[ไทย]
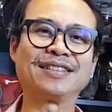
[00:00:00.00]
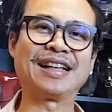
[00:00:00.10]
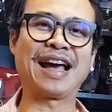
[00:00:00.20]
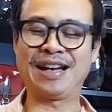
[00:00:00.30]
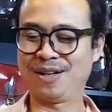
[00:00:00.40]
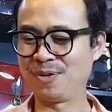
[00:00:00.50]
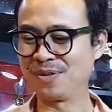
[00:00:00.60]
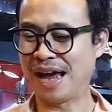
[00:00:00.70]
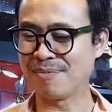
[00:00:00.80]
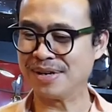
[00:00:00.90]
นะลุง
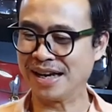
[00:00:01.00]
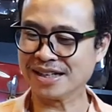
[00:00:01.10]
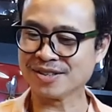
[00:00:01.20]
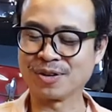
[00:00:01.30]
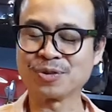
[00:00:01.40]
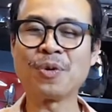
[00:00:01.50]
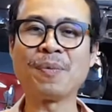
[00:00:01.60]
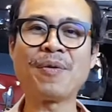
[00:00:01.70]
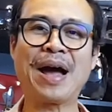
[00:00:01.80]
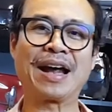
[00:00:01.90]
ย้ำเลนแค่2 ตัว เพ
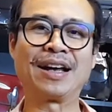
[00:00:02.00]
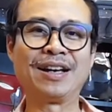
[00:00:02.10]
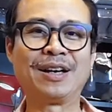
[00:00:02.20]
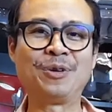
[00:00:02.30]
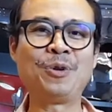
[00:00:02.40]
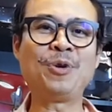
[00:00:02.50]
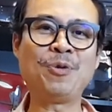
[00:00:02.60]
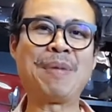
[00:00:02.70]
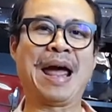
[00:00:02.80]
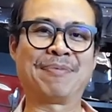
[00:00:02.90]
ราะว่าด้วยรู
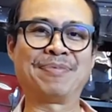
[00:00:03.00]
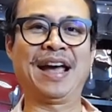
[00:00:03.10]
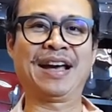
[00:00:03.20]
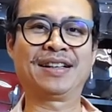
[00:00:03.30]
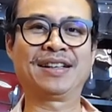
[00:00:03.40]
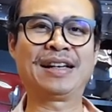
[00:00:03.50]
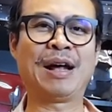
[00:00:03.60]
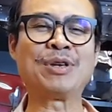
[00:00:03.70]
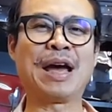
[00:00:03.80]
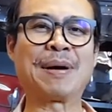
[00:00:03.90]
ปแบบเนี่ยเรา
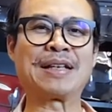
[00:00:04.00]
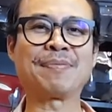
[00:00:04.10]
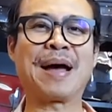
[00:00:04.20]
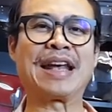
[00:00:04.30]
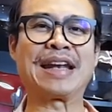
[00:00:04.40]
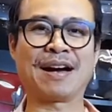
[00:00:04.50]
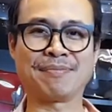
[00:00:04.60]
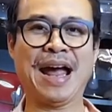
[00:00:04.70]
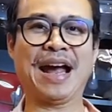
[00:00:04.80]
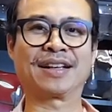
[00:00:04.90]
อย่าไปสะพายหนัก
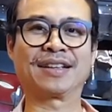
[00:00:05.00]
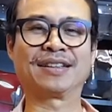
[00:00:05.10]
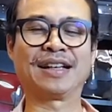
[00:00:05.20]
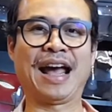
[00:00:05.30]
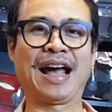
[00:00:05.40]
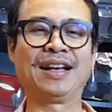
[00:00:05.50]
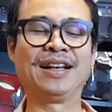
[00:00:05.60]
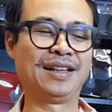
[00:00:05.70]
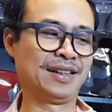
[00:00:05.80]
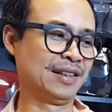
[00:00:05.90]
มากนะฮะ
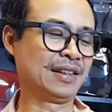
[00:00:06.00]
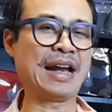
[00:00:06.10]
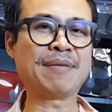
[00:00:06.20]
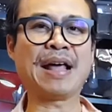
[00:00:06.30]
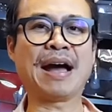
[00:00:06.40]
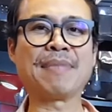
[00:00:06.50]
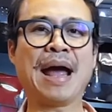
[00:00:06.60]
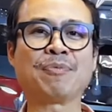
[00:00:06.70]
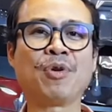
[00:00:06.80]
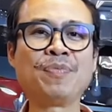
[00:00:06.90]
คือถ้าน้ำหนักมา
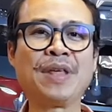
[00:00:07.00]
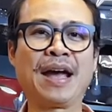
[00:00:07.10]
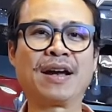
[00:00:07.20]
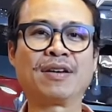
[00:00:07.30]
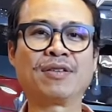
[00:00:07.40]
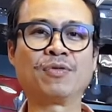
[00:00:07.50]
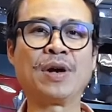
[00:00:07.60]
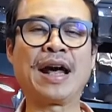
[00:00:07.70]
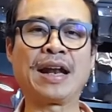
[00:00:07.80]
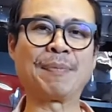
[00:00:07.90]
กปุ๊บเนี่ยเว
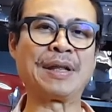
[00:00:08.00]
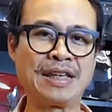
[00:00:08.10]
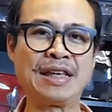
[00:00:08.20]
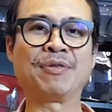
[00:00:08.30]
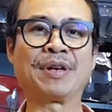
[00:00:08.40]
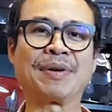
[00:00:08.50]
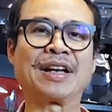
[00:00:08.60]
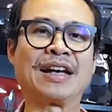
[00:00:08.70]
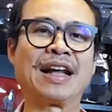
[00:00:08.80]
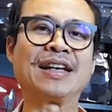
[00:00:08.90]
ลาเราไปเที่ยวเนี่ยมัน
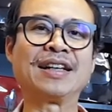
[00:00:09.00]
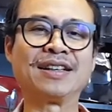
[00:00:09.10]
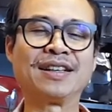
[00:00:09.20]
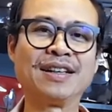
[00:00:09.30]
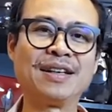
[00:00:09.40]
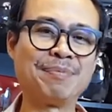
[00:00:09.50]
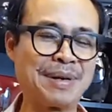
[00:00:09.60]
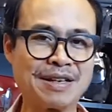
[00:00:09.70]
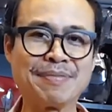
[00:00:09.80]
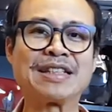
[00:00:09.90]
เกิดอะไรขึ้น มัน
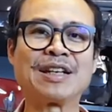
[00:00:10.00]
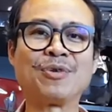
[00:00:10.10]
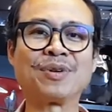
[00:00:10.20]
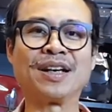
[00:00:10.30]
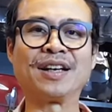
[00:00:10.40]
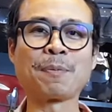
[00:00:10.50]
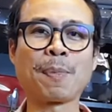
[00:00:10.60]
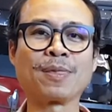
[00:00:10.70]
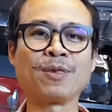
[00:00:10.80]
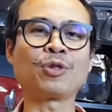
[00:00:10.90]
จะไม่สนุกเลย
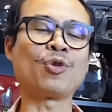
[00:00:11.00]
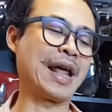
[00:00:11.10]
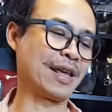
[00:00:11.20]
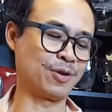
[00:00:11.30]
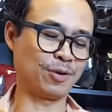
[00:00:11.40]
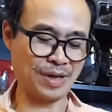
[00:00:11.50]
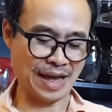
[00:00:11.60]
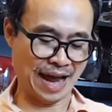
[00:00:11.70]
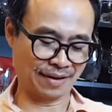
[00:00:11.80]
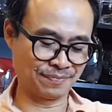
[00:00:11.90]
ยกตัวยกตัวอ
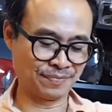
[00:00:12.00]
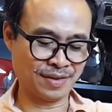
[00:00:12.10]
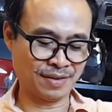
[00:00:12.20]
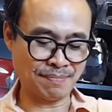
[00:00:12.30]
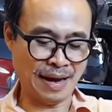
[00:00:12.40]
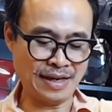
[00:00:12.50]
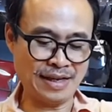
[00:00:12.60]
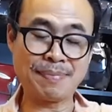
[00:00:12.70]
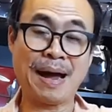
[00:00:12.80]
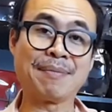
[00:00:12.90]
ย่าง ป้าลี
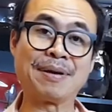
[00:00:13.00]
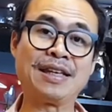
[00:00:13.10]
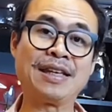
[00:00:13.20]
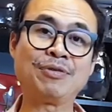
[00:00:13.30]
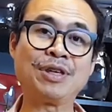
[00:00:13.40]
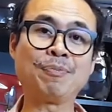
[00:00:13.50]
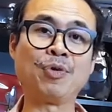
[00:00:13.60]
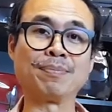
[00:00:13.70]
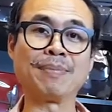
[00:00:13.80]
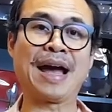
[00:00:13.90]
พาไปเที่ยวญี่
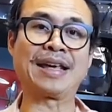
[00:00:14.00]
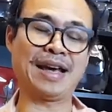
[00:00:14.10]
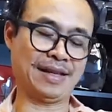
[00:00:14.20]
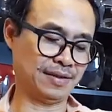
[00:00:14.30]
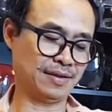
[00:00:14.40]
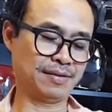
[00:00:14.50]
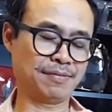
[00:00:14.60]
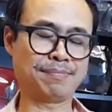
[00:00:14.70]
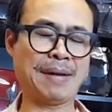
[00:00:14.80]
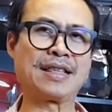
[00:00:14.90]
ปุ่นมาเงี้ย
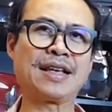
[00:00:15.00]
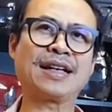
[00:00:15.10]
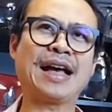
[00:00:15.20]
ไปสัก